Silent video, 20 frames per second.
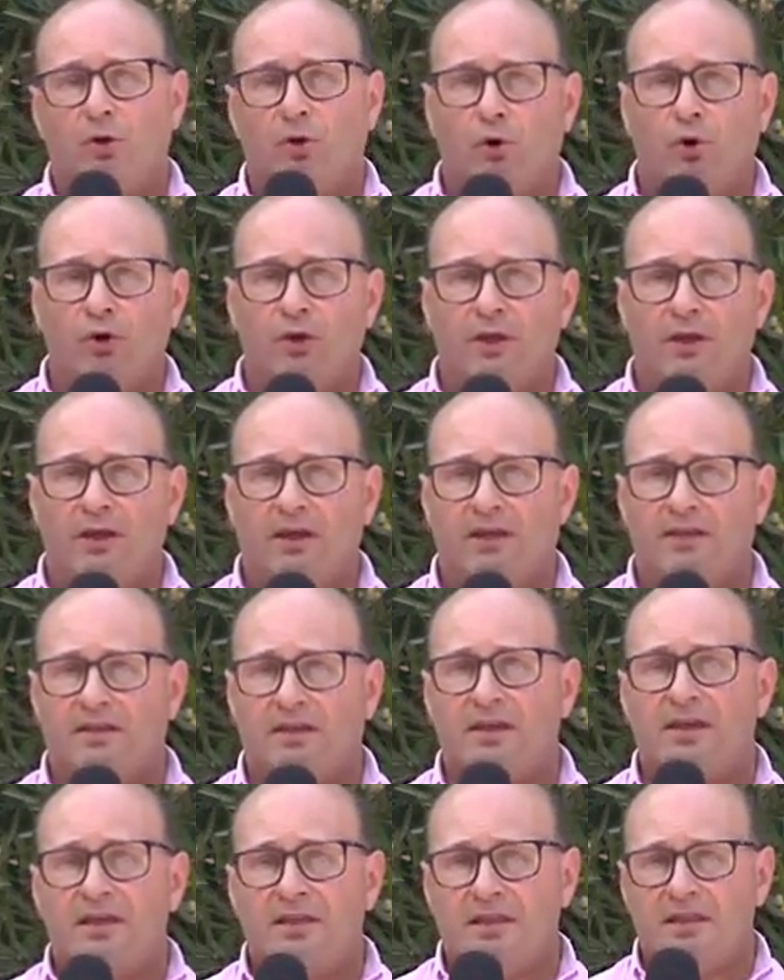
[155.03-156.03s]
Hoy
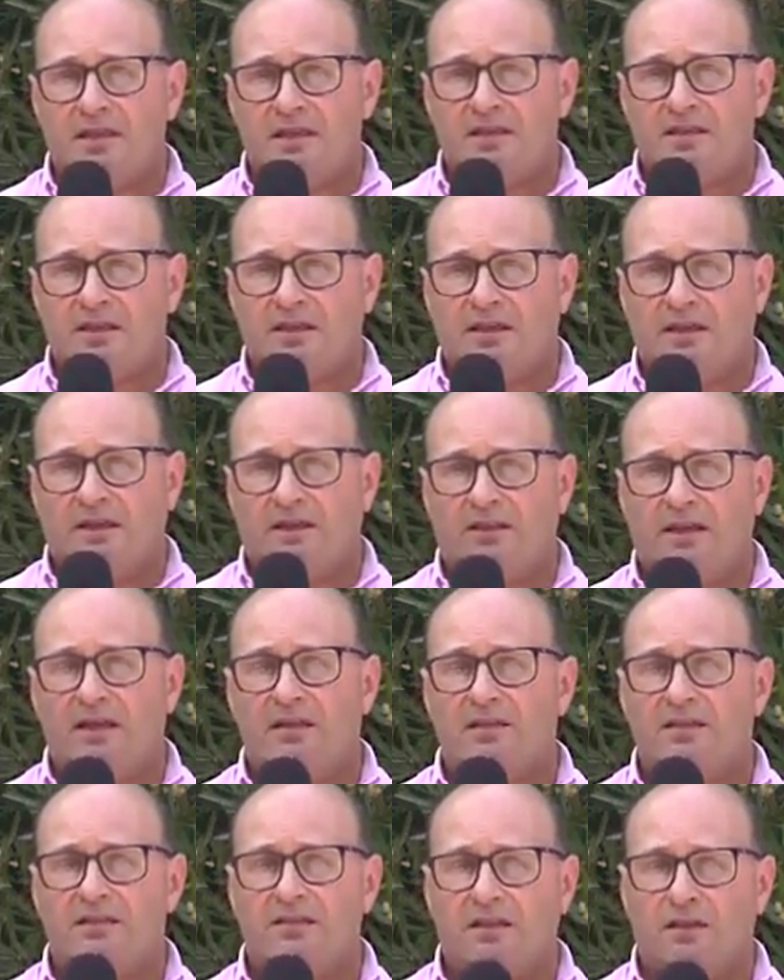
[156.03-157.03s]
ese índice está
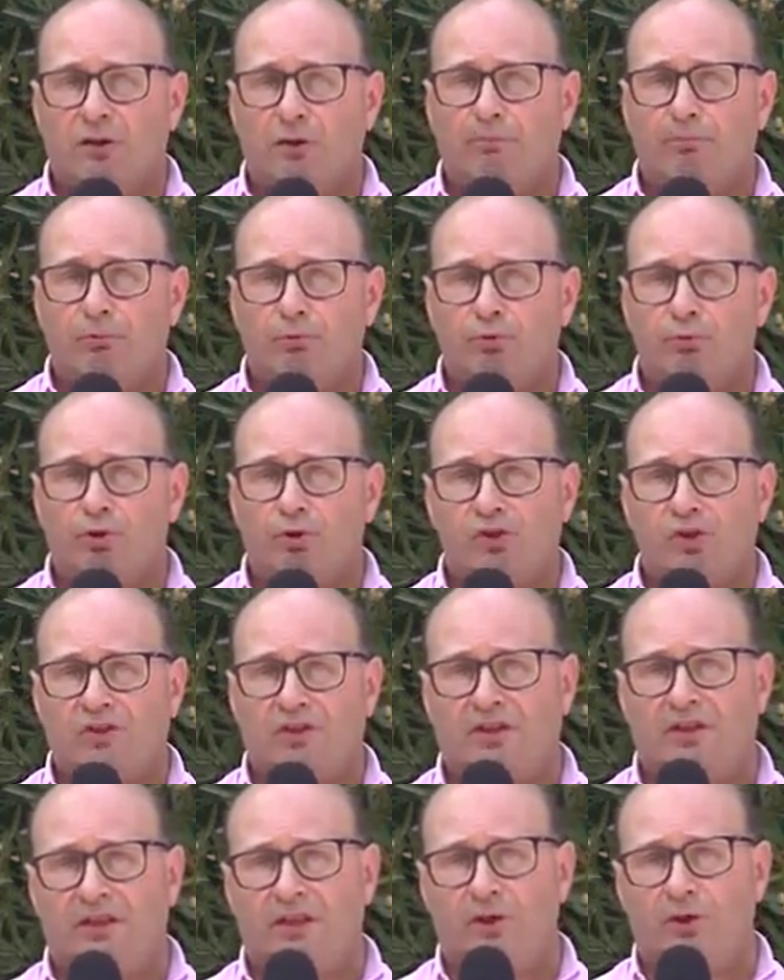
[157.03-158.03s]
en
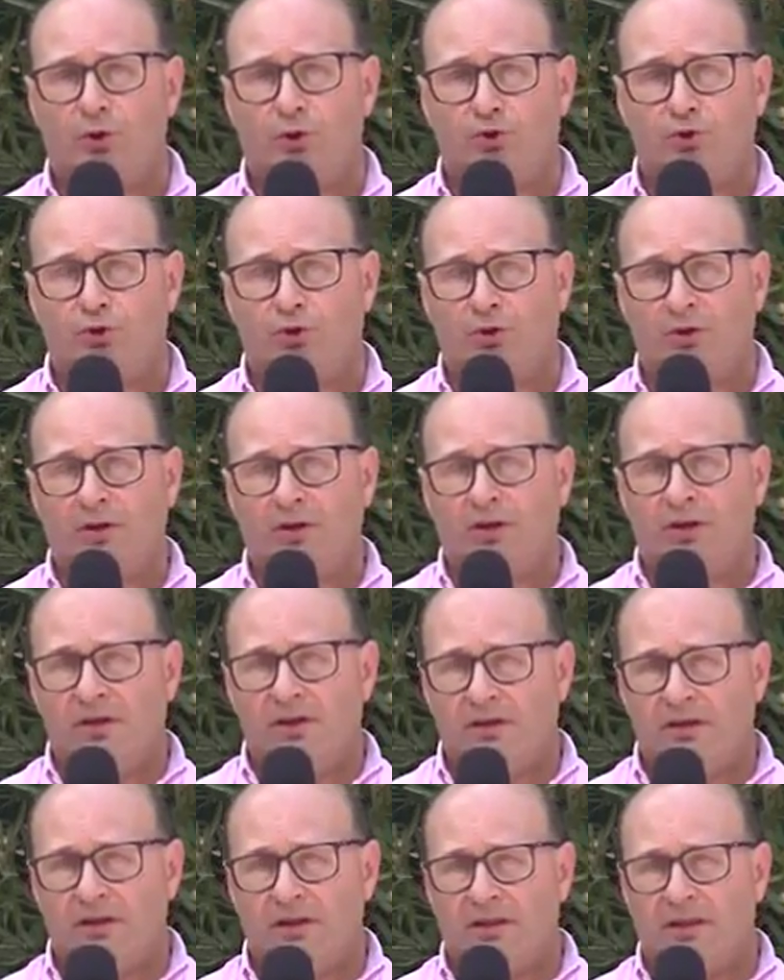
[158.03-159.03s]
0.68,
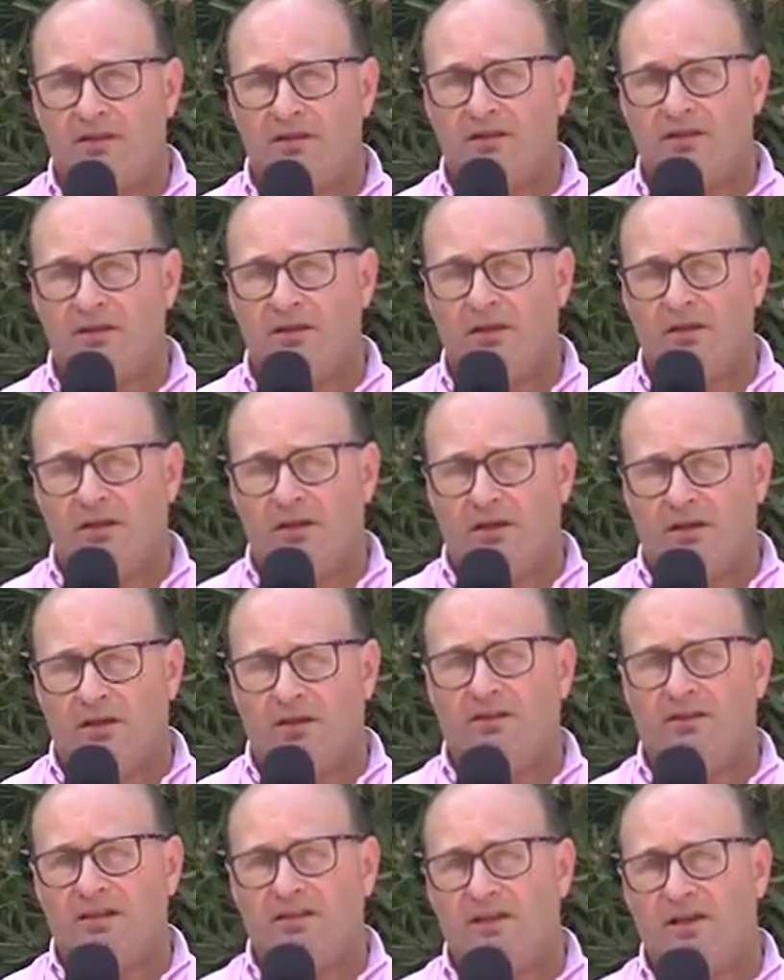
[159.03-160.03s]
quiere decir
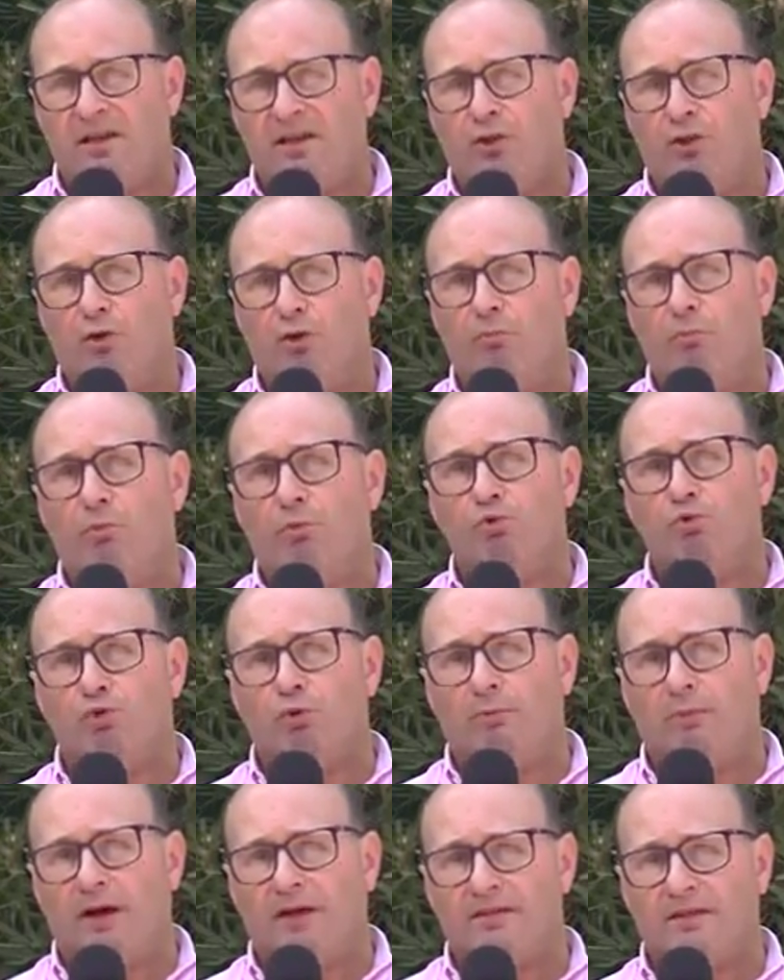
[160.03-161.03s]
que está saliendo
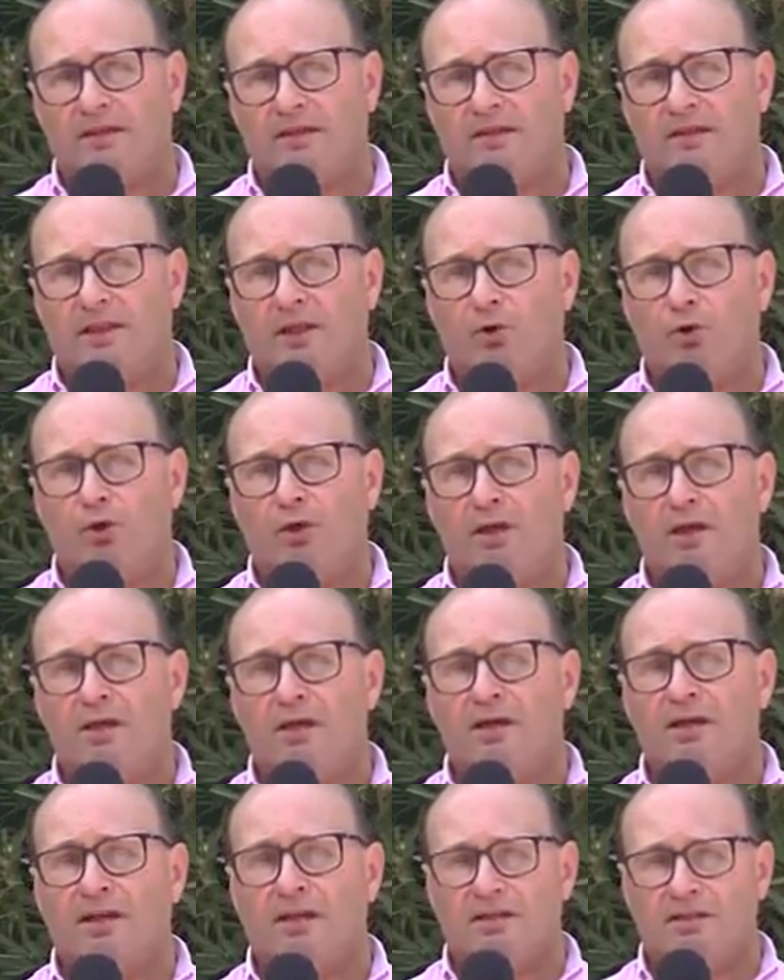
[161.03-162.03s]
mucho más de lo que
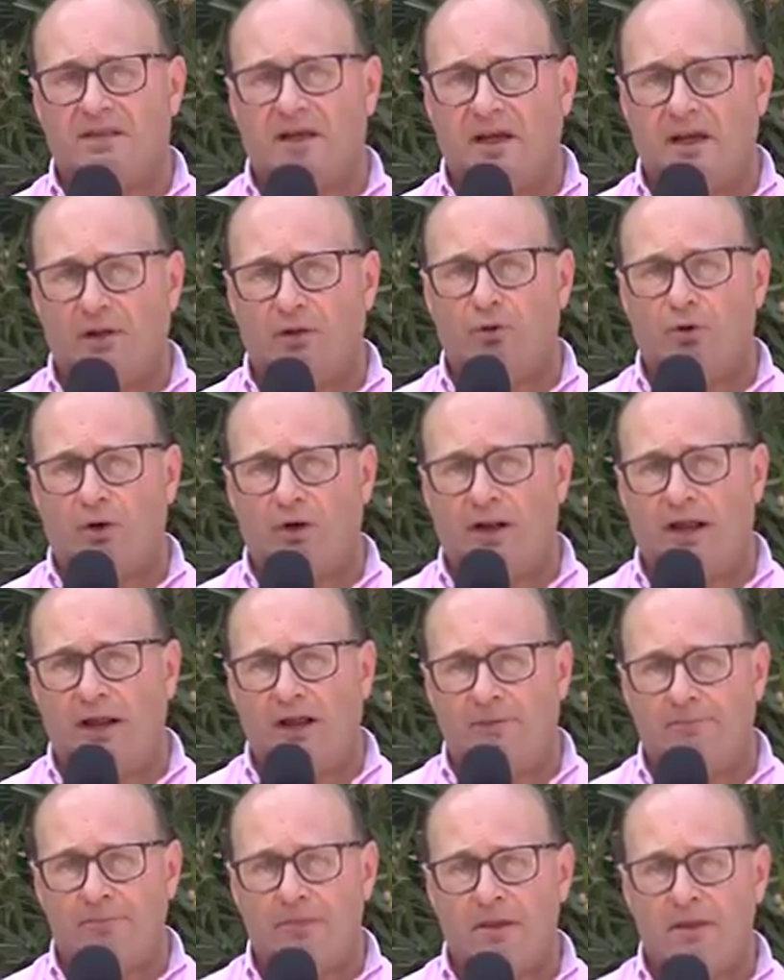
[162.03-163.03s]
ingresa al
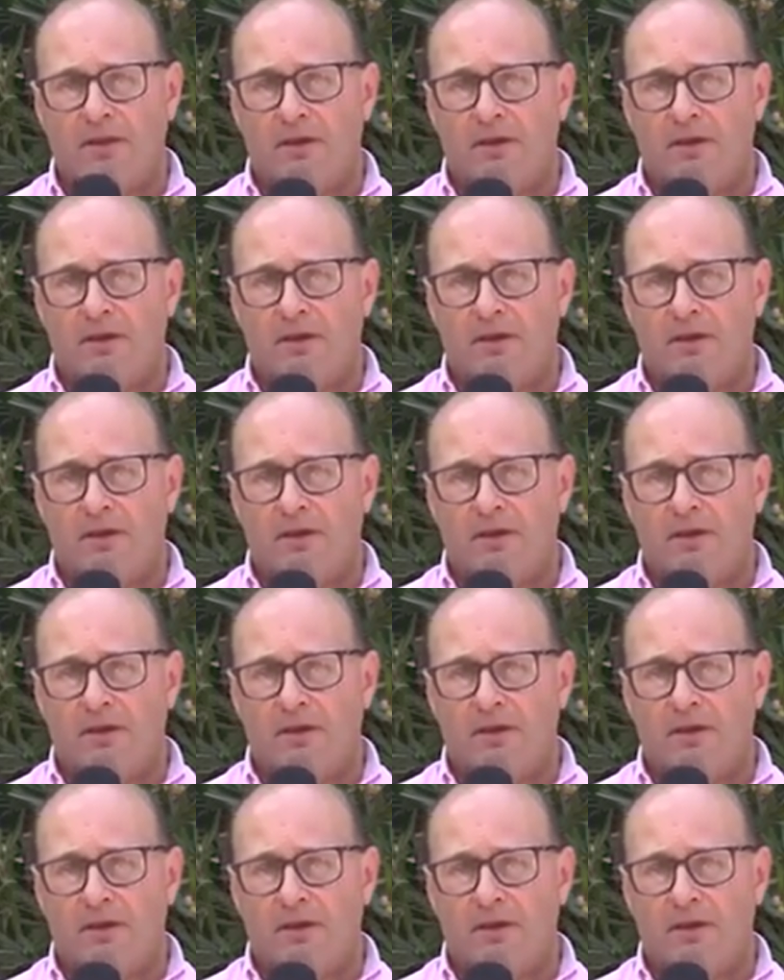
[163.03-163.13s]
corral.